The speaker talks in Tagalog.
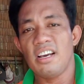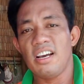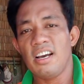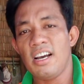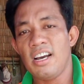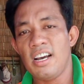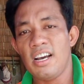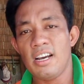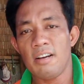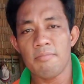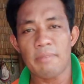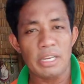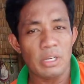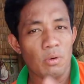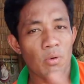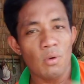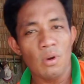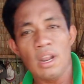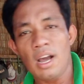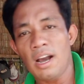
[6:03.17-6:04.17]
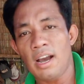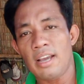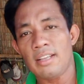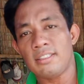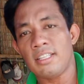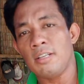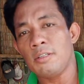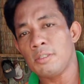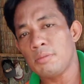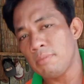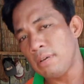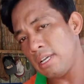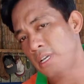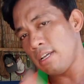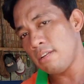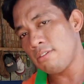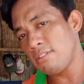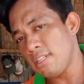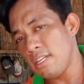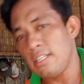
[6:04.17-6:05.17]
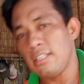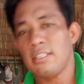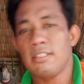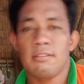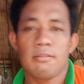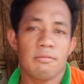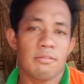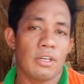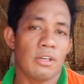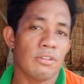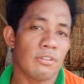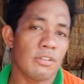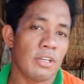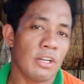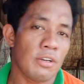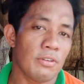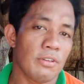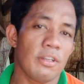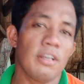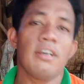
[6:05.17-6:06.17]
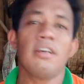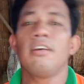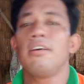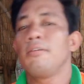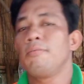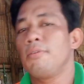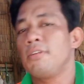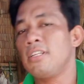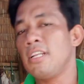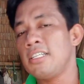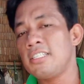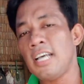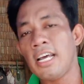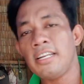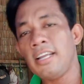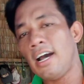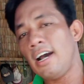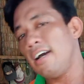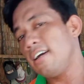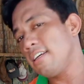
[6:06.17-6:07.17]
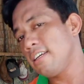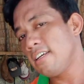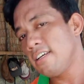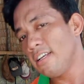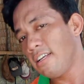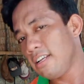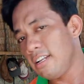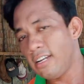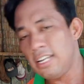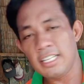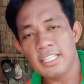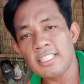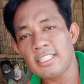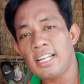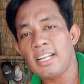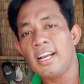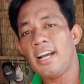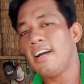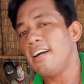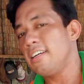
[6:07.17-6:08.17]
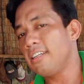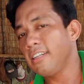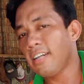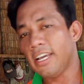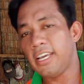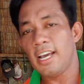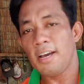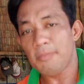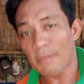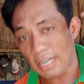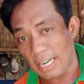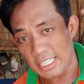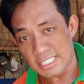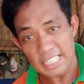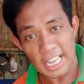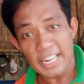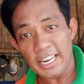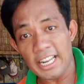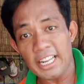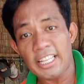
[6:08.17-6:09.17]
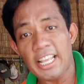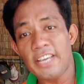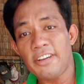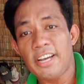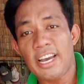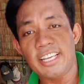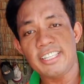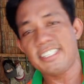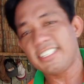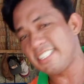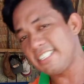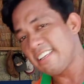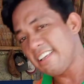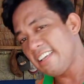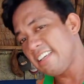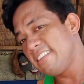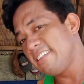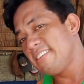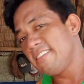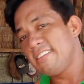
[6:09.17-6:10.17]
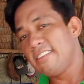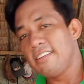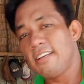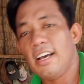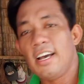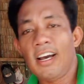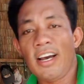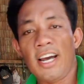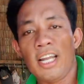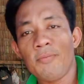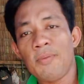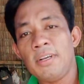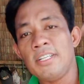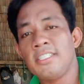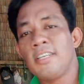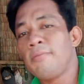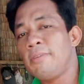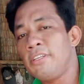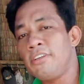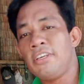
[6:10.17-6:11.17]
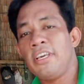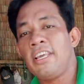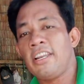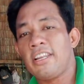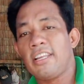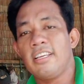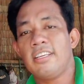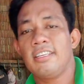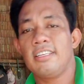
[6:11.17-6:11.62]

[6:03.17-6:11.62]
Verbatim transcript: ah, uh, may kulang items, may ano dyan, ganun-ganun. Pero sa Lazada, Legit talaga. Kaya maglasada na tayo guys. Uh, advance Happy New Year.